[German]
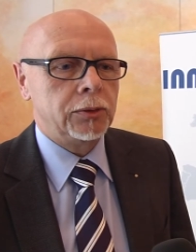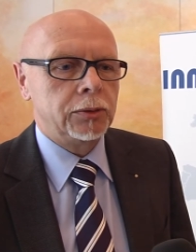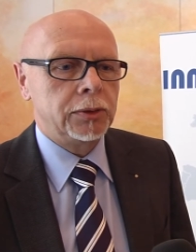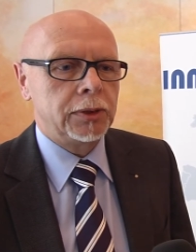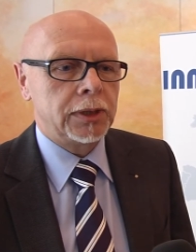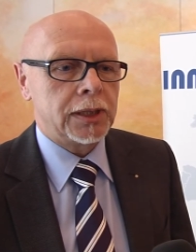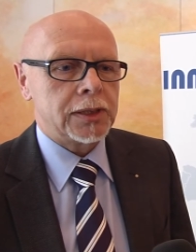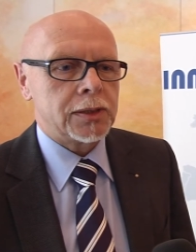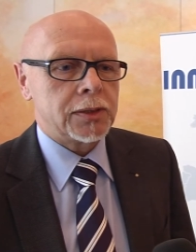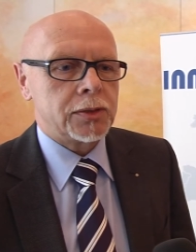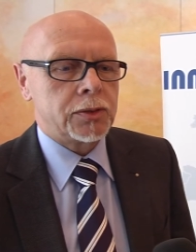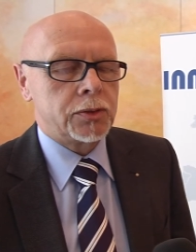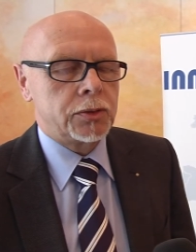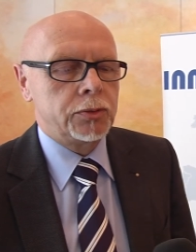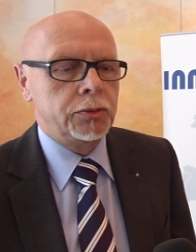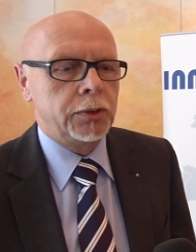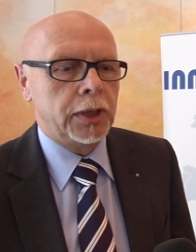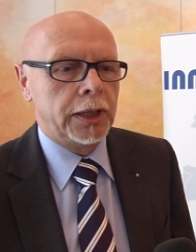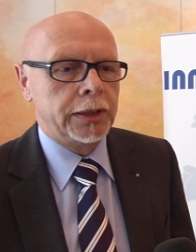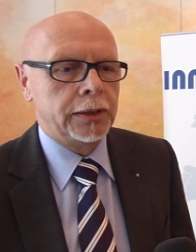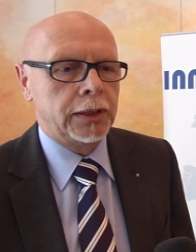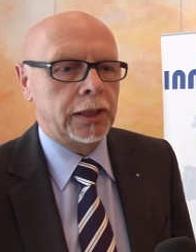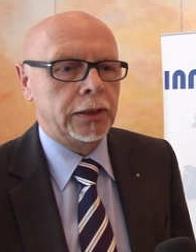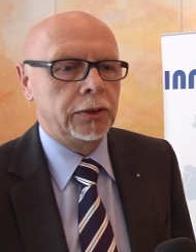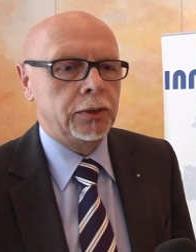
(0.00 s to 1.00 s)
Und das
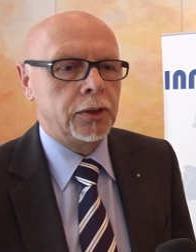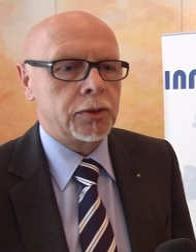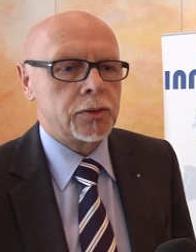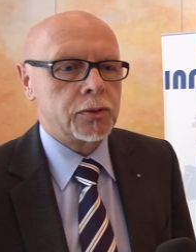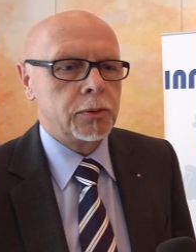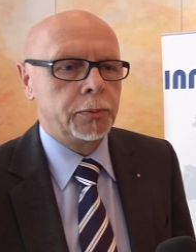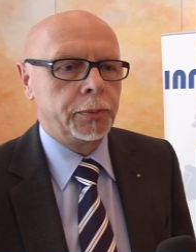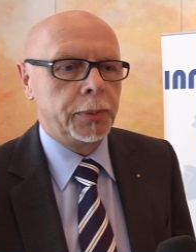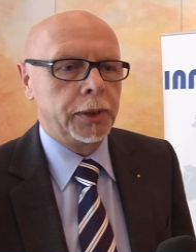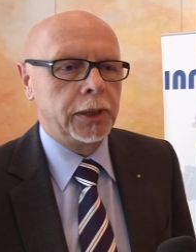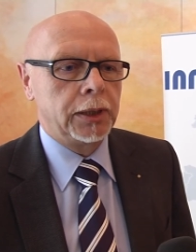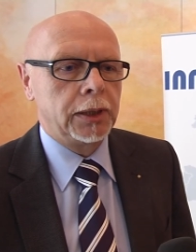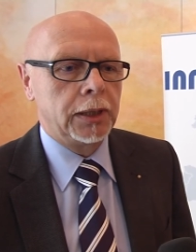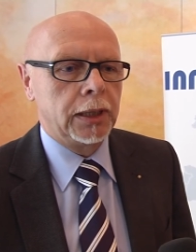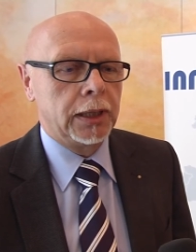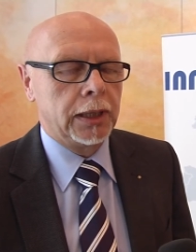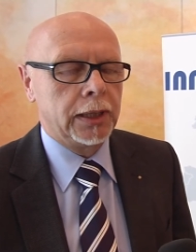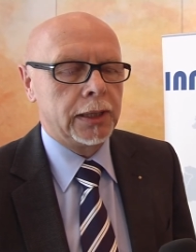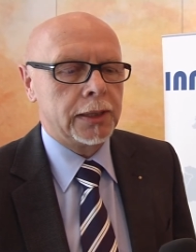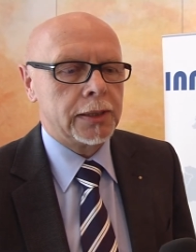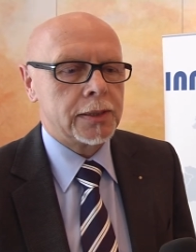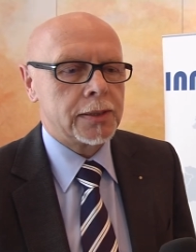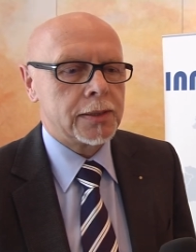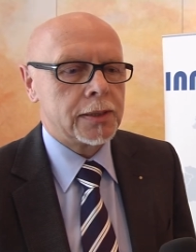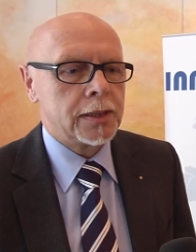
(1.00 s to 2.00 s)
zueinander zu bringen,
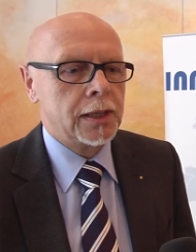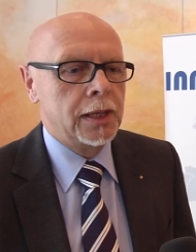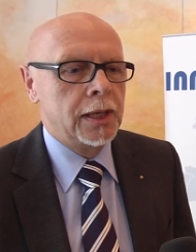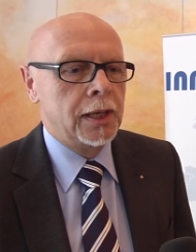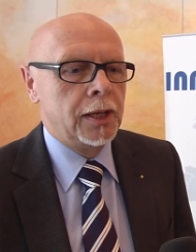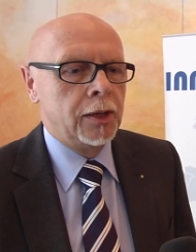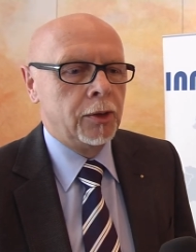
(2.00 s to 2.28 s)
heißt